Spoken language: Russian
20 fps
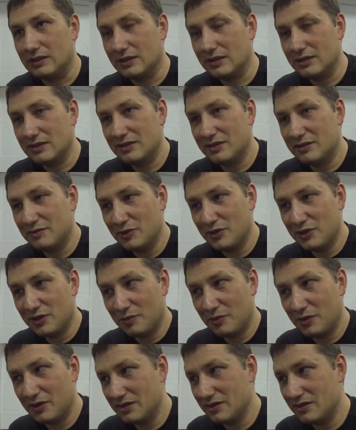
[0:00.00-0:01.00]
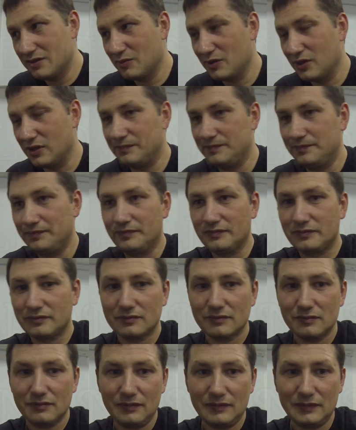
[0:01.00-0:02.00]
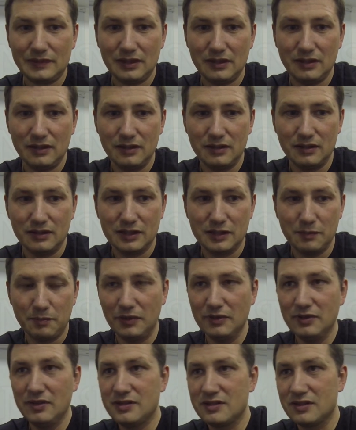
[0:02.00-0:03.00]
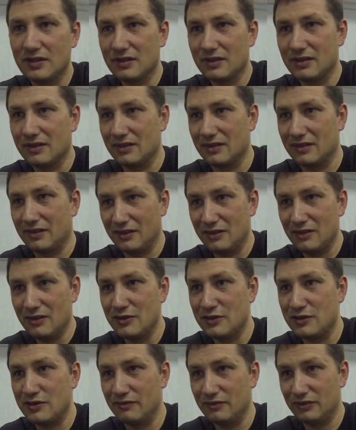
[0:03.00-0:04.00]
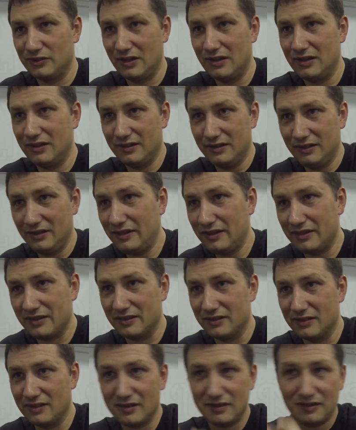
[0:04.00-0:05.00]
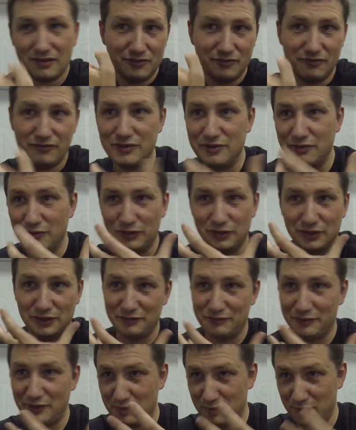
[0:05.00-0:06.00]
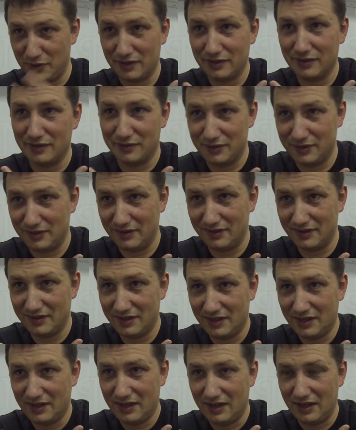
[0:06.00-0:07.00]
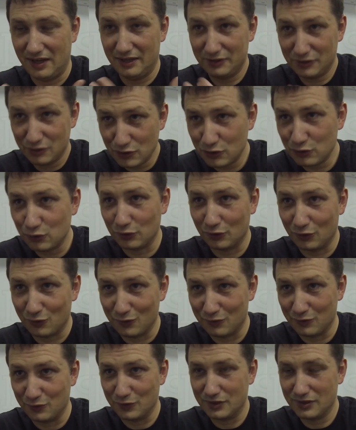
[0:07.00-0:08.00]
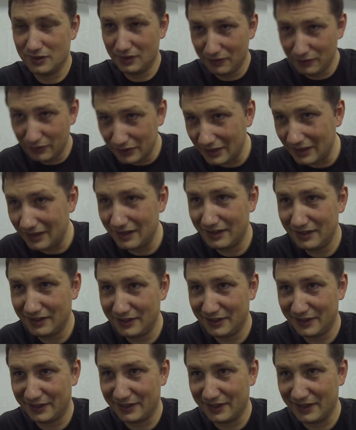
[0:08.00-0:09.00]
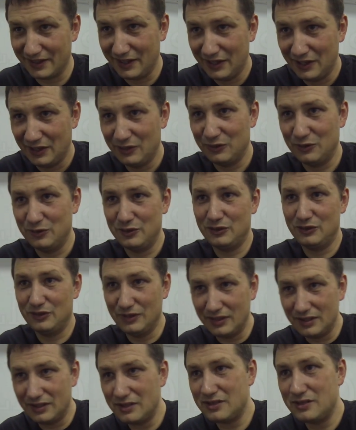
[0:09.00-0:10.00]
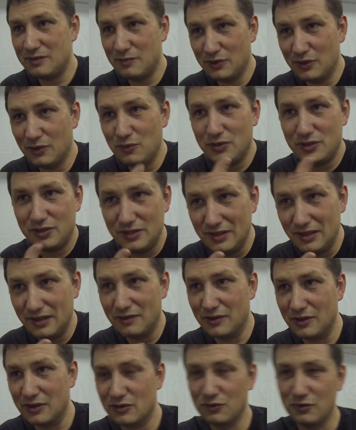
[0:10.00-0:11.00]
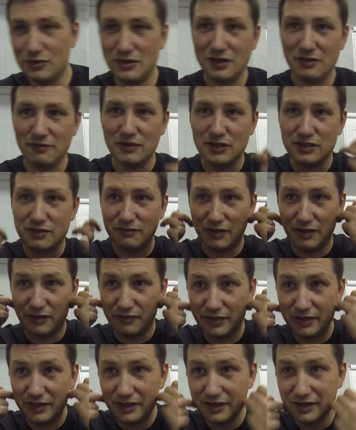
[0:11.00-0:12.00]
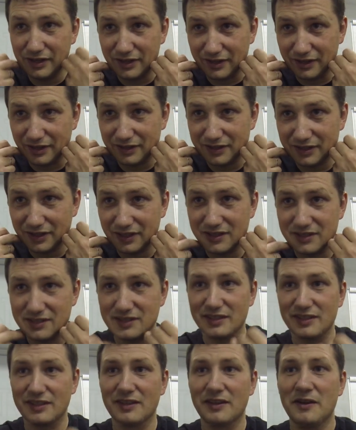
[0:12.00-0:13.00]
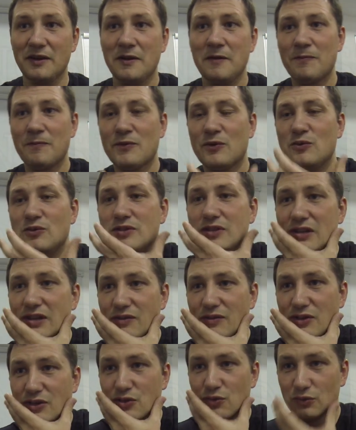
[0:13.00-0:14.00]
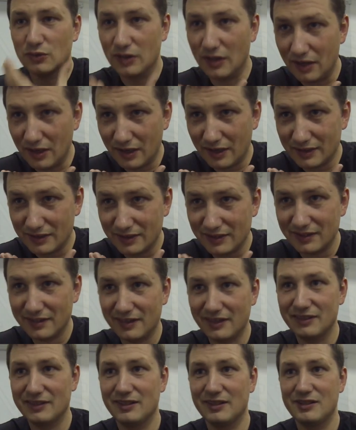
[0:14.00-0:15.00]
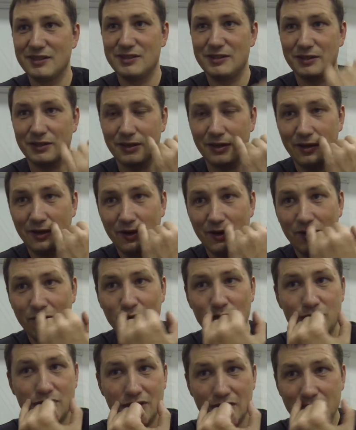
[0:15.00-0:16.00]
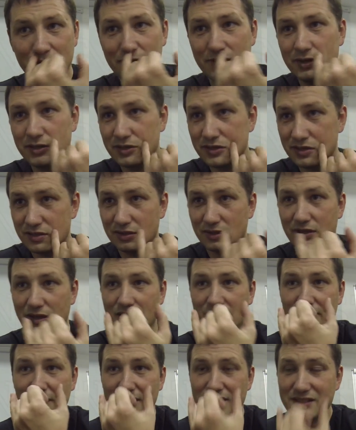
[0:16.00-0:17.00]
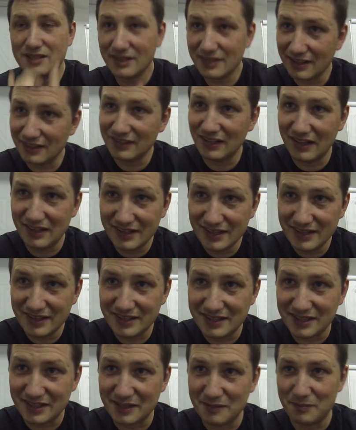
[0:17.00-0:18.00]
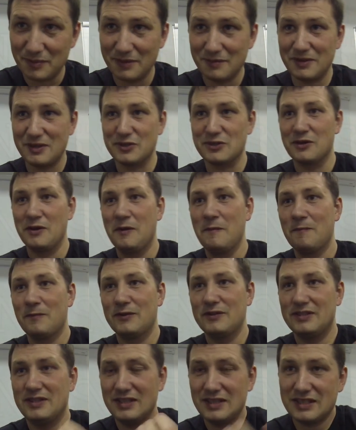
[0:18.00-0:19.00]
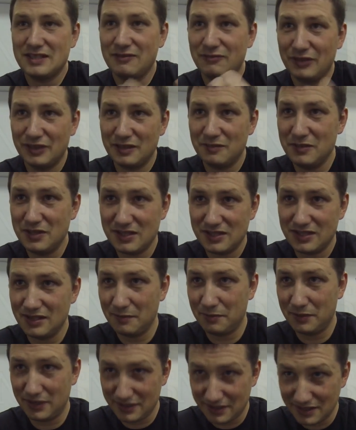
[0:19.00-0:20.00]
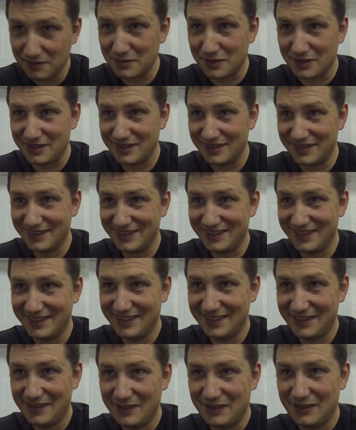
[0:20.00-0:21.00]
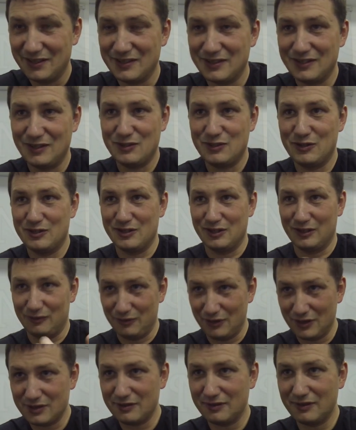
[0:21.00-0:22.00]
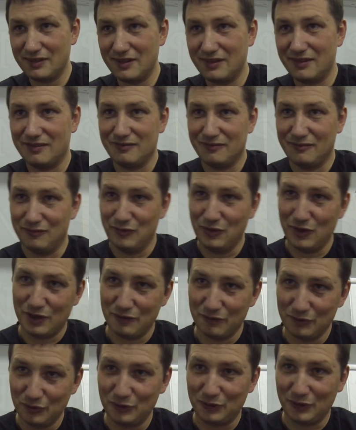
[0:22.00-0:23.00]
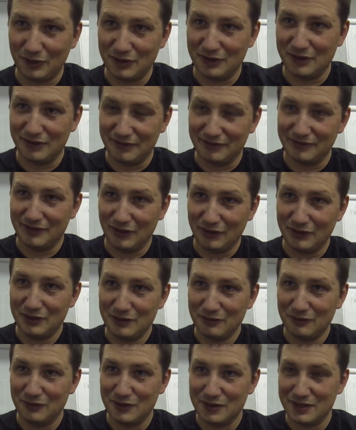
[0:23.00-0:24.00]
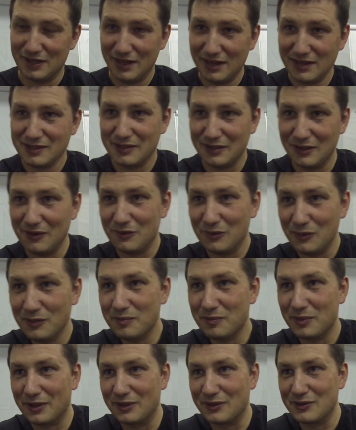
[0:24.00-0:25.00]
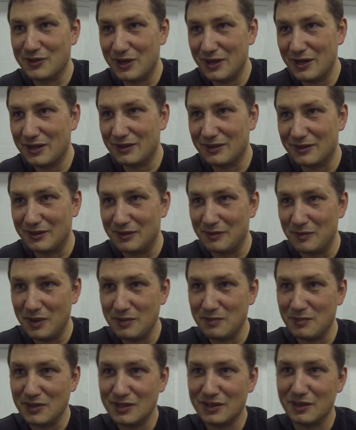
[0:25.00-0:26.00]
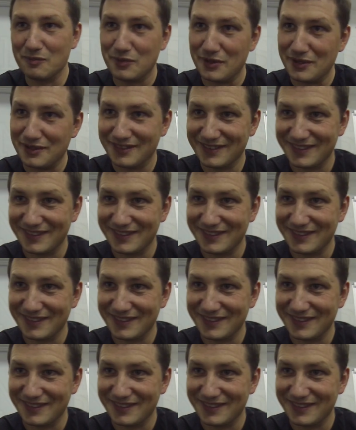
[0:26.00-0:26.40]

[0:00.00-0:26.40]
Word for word: если тебе необходимо а, дополнительное хранилище витальной энергии, да, в виде вот этой твоей бороды всей, Угу. А это же что такое волос? Это витальная энергия. То есть ты себе усиливаешь, усиливаешь волевые характеристики, усиливаешь ударные характеристики, усиливаешь характеристики аналитики, понимаешь? То есть если в этом есть необходимость, Значит, соответственно, некий внутренний когнитивный диссонанс, да, он продолжает иметь место быть.